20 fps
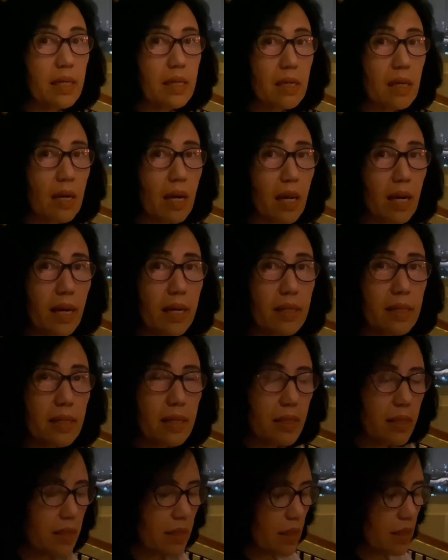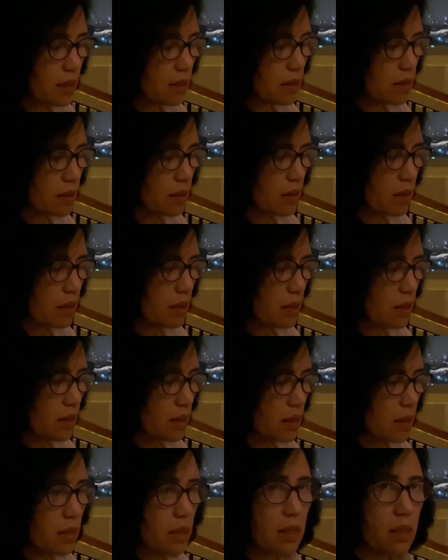kekalahan dirinya?
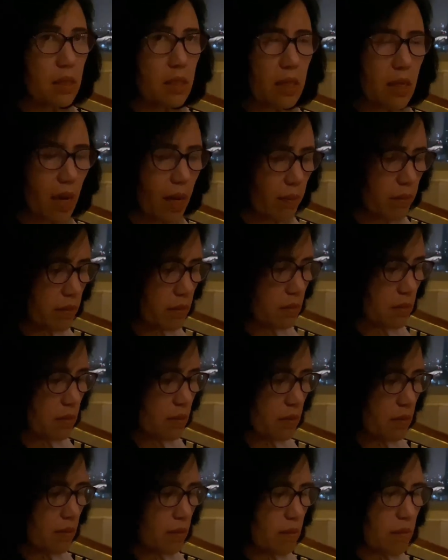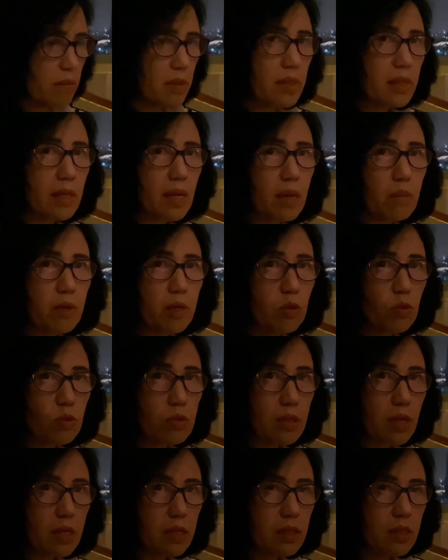Diam? Menyerah begitu
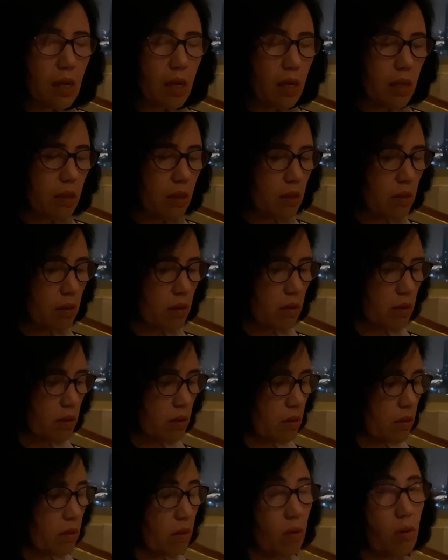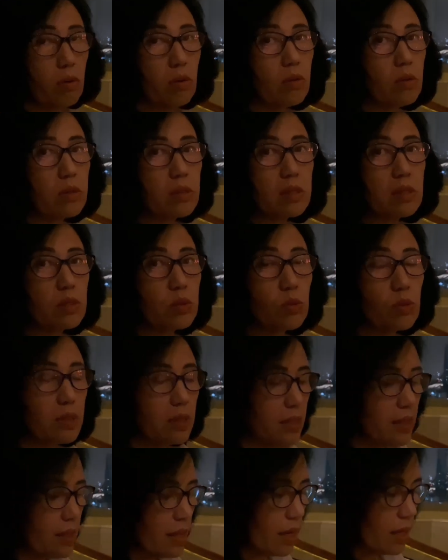saja? Oh, tentu
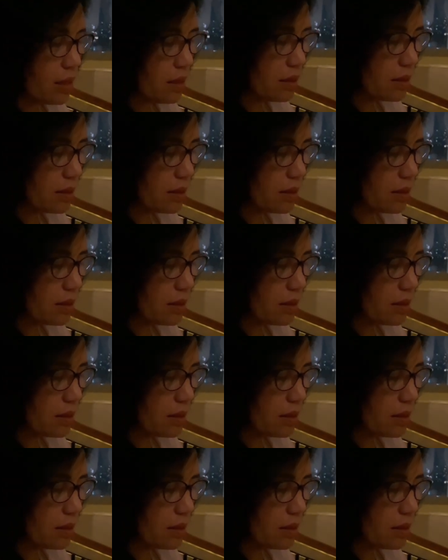tidak.